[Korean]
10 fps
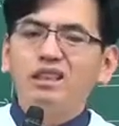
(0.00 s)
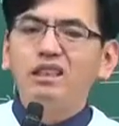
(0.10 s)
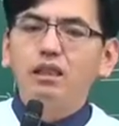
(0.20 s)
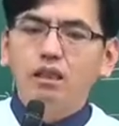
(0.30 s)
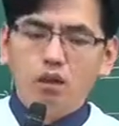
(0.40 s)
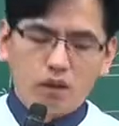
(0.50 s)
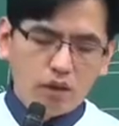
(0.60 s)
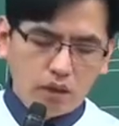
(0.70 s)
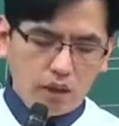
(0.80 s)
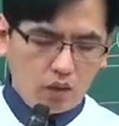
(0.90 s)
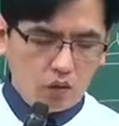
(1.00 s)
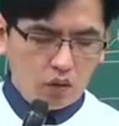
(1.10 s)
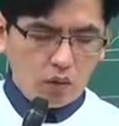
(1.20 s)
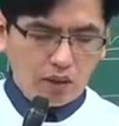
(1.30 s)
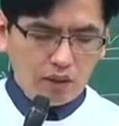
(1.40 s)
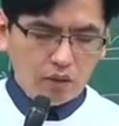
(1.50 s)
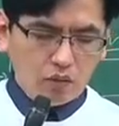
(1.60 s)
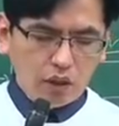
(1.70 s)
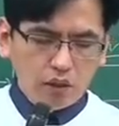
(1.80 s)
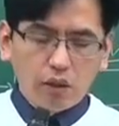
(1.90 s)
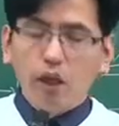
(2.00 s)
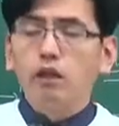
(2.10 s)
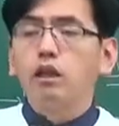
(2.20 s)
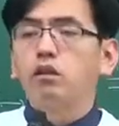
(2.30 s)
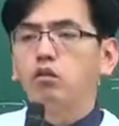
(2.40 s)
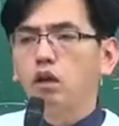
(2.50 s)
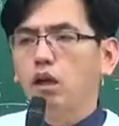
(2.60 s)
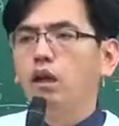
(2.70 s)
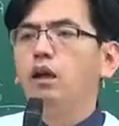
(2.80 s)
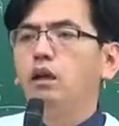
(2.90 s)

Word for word: 지역에 따른 규제와 지구 단위 계획에 따른 규제가